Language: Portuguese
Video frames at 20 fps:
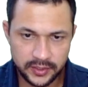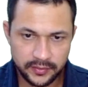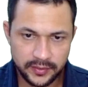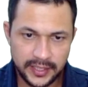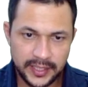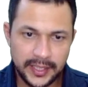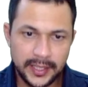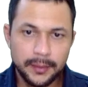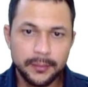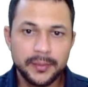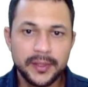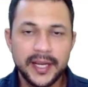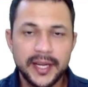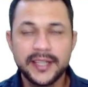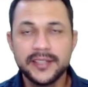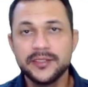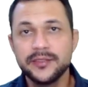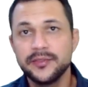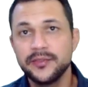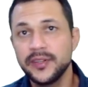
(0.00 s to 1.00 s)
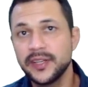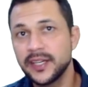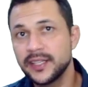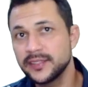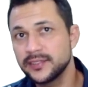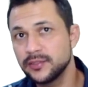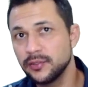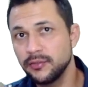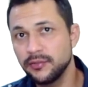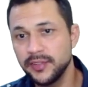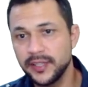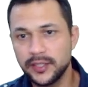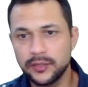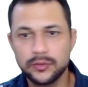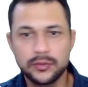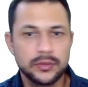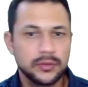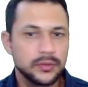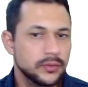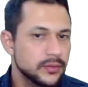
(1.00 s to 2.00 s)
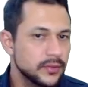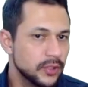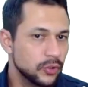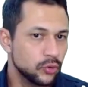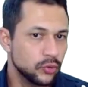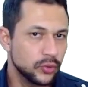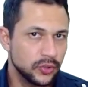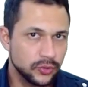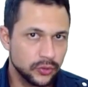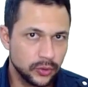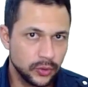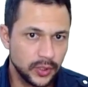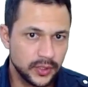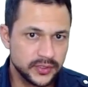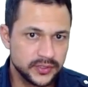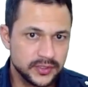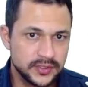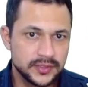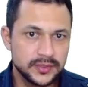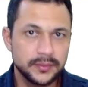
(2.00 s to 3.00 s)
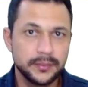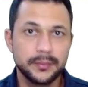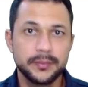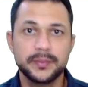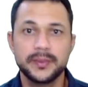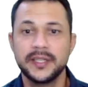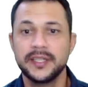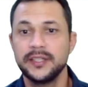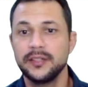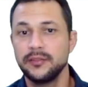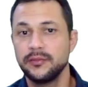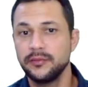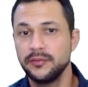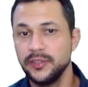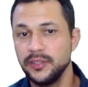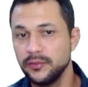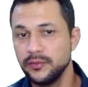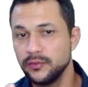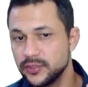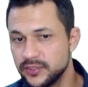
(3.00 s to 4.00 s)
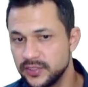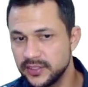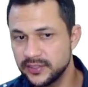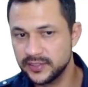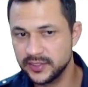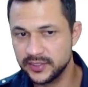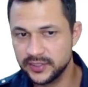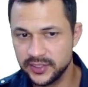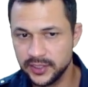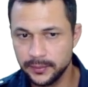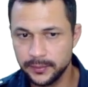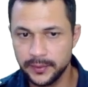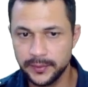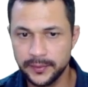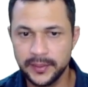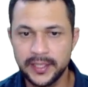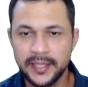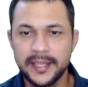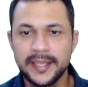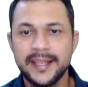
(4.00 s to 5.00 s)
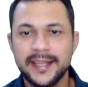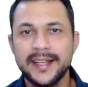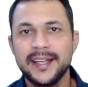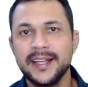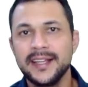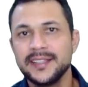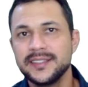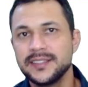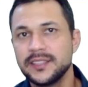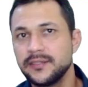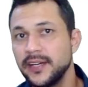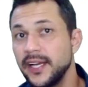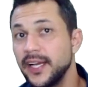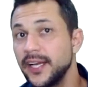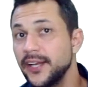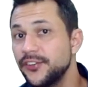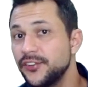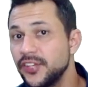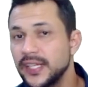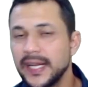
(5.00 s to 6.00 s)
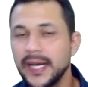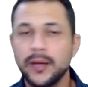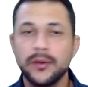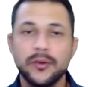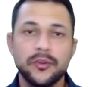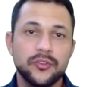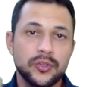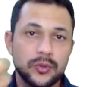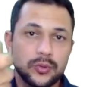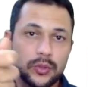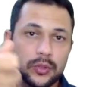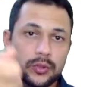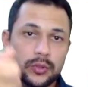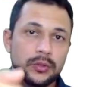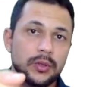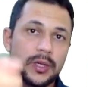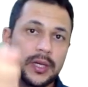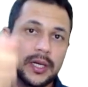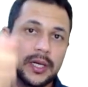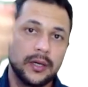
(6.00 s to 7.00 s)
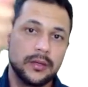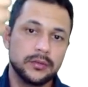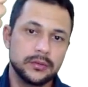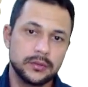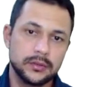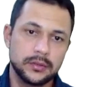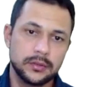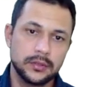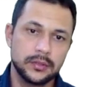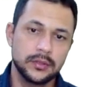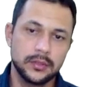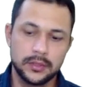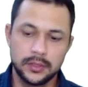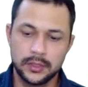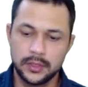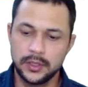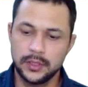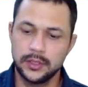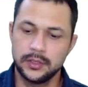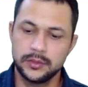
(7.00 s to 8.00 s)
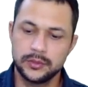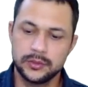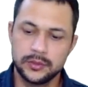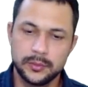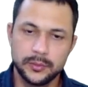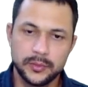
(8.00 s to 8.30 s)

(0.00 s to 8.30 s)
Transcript: vai lembrar de ver a questão vento nas suas costas para não vir em você essa chama. Você vai retirar o extintor do local Deixa eu